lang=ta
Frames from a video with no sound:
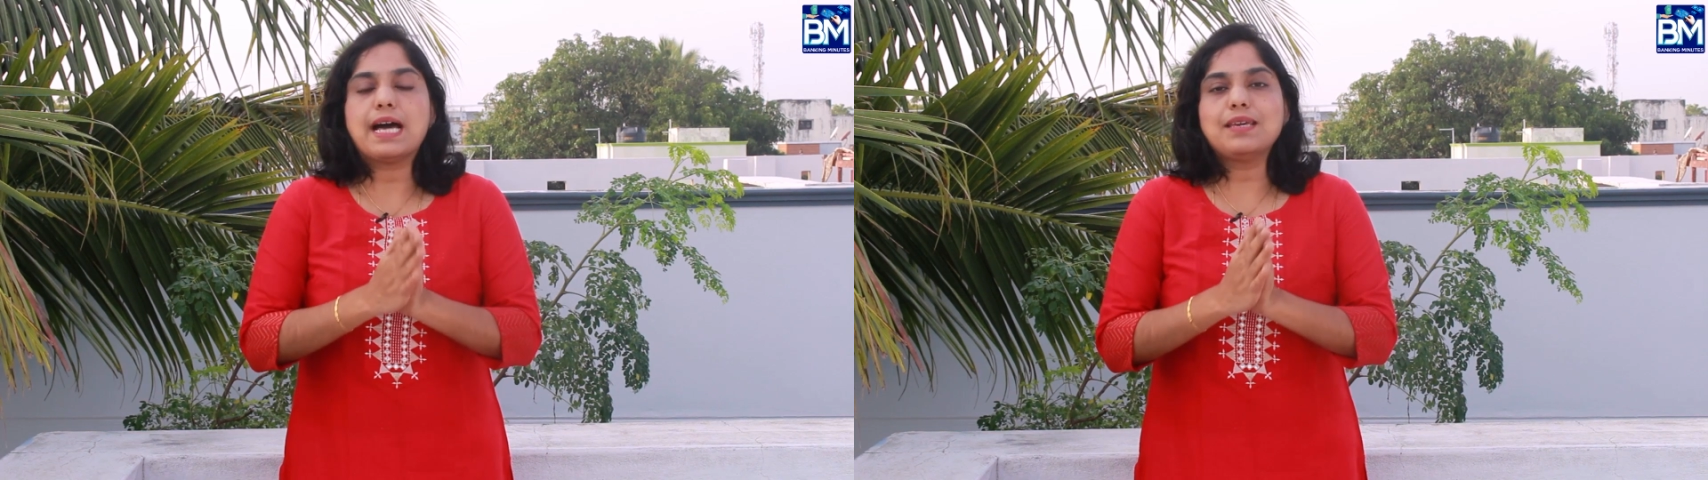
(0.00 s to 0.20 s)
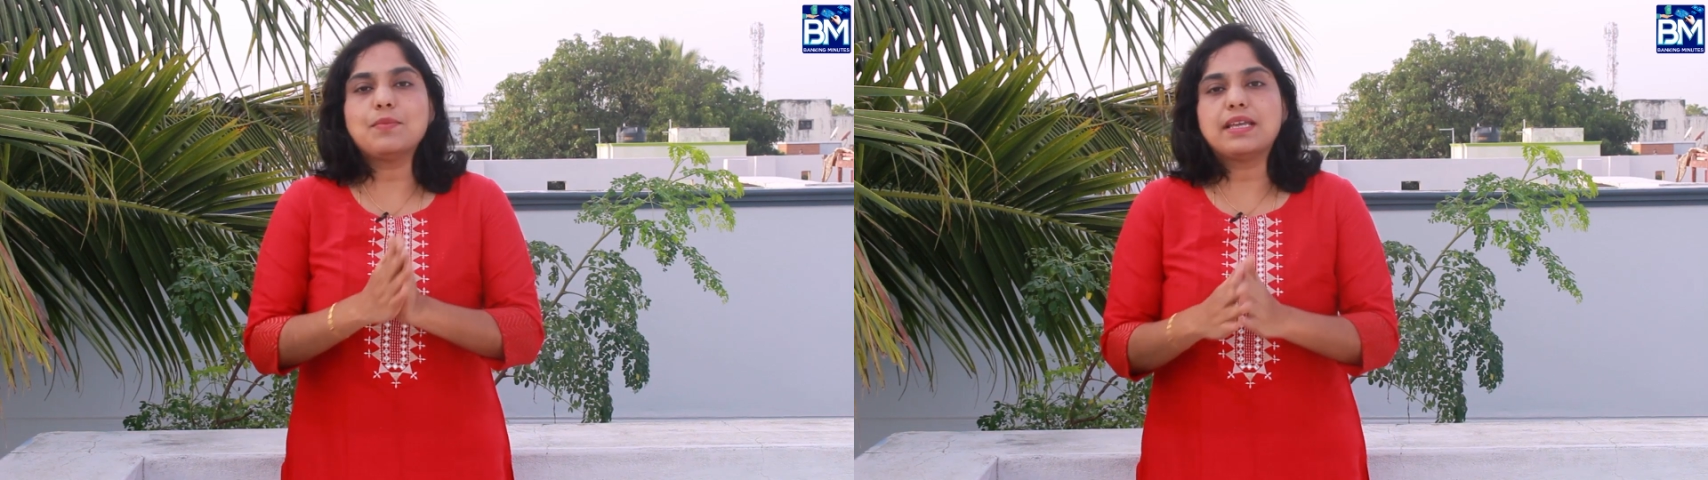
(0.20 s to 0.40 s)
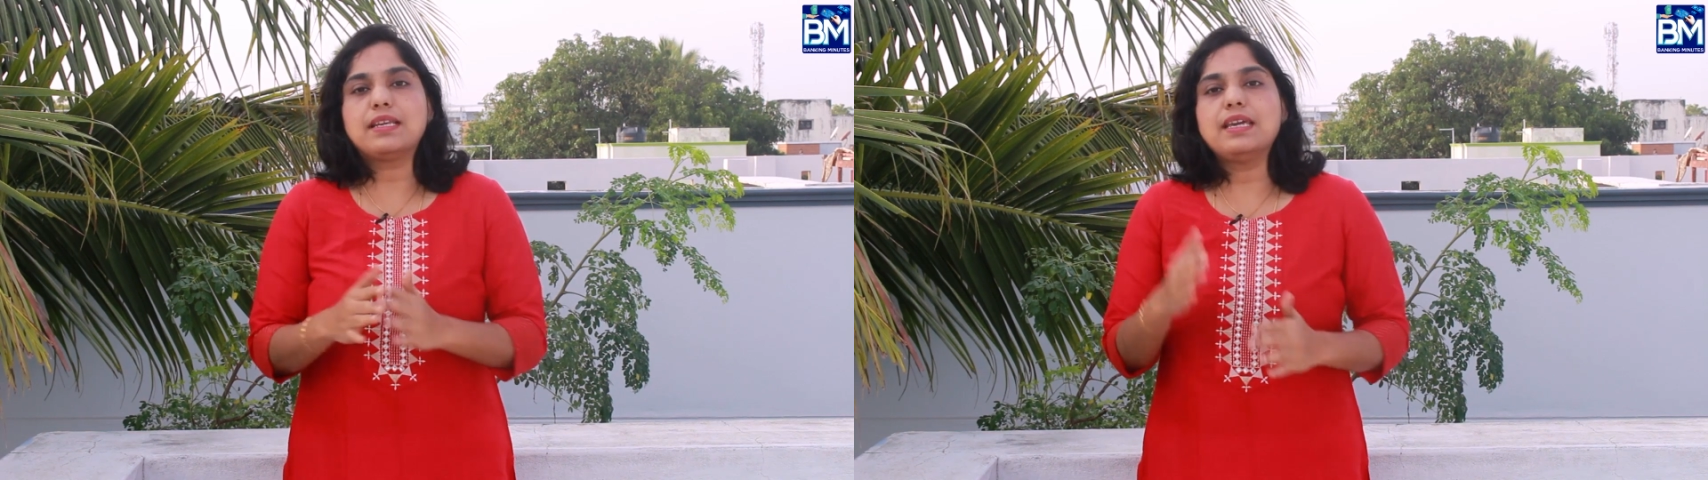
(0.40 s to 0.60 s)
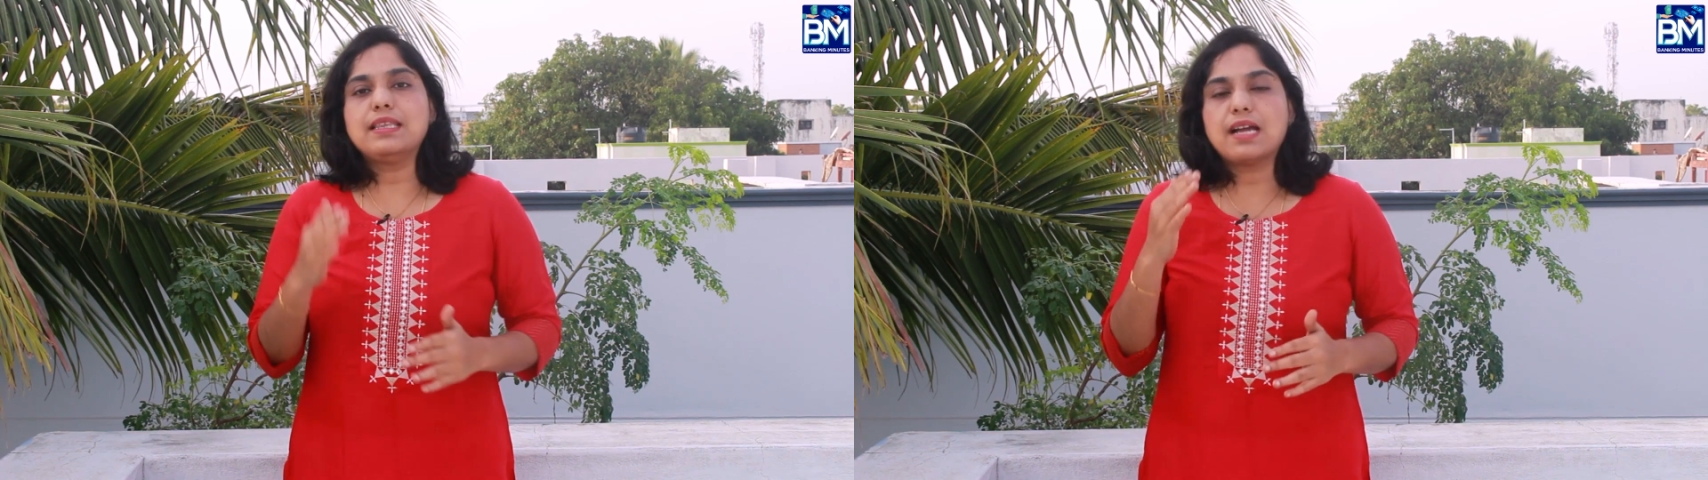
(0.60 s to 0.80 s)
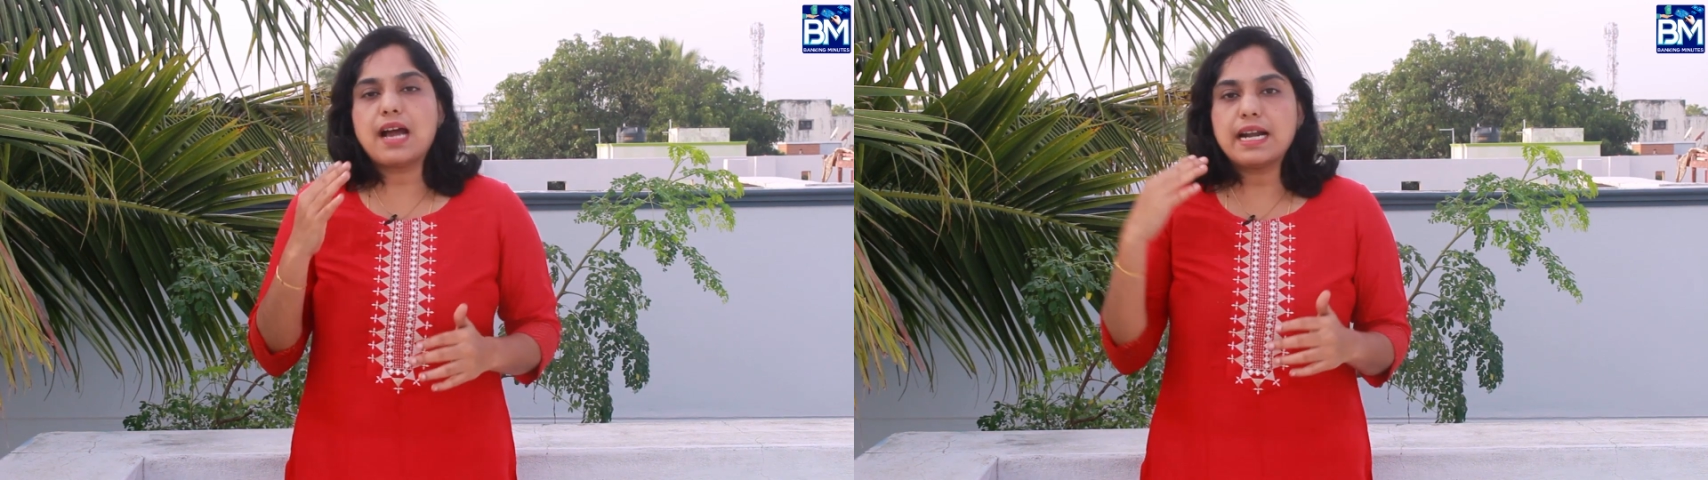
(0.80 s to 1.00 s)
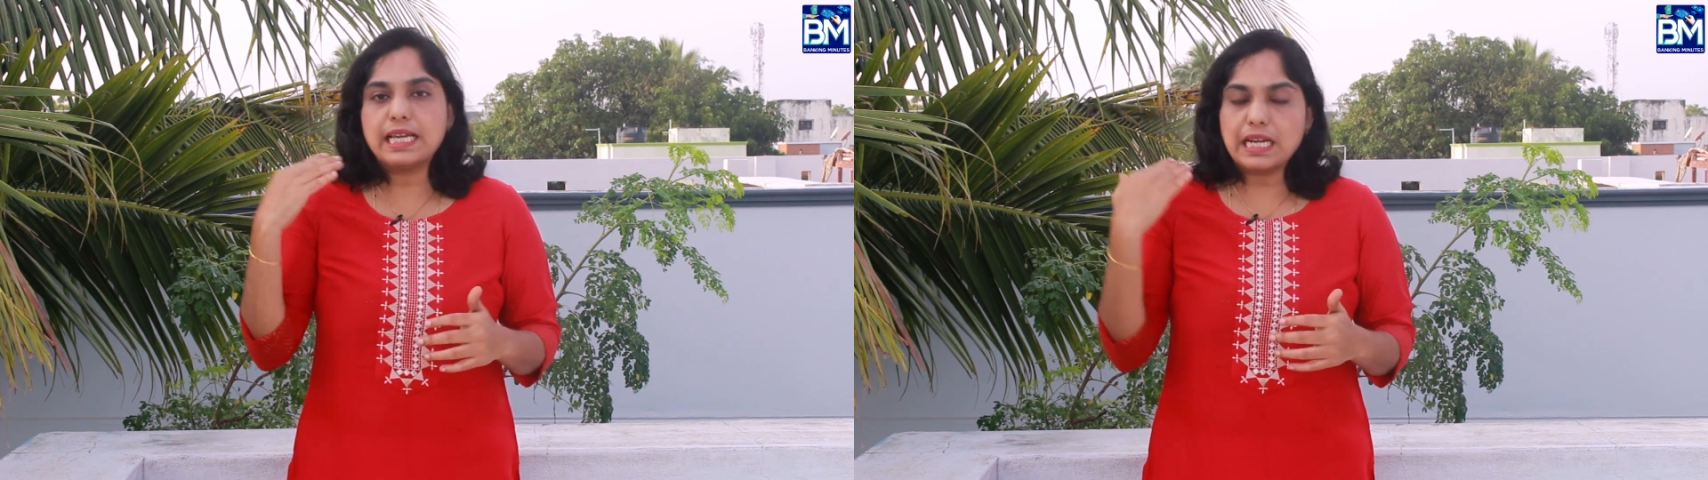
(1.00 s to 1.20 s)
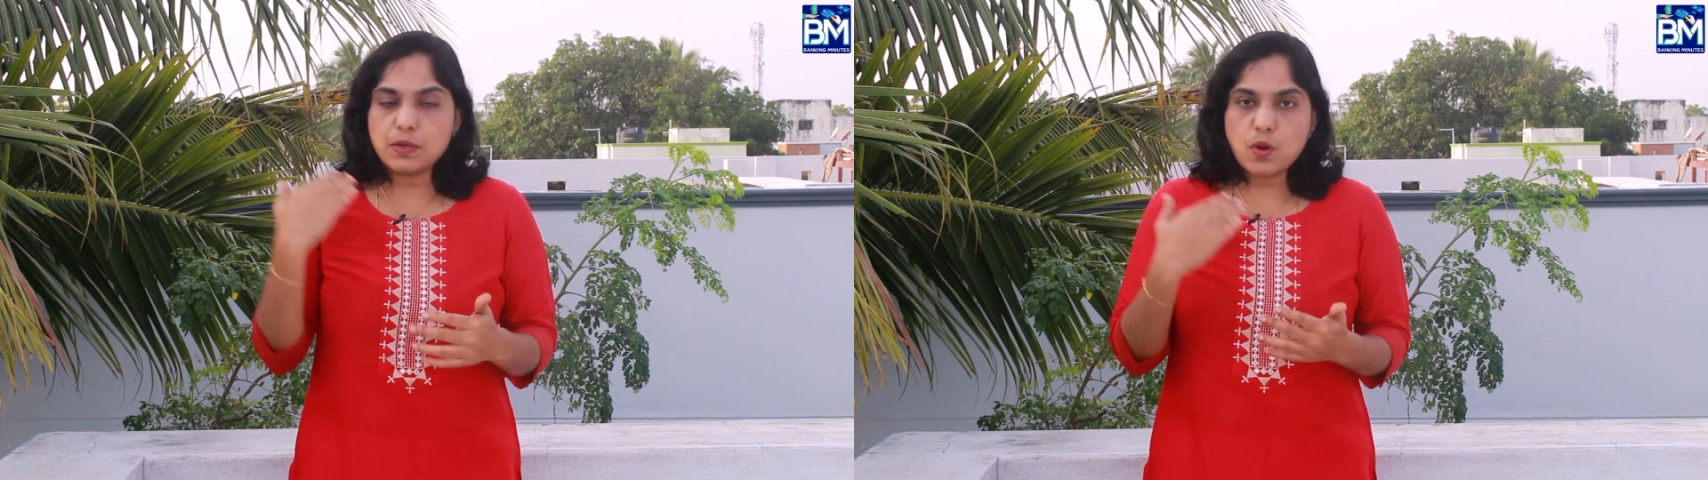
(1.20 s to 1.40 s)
அதே மாதிரி இந்த கார்டுக்கு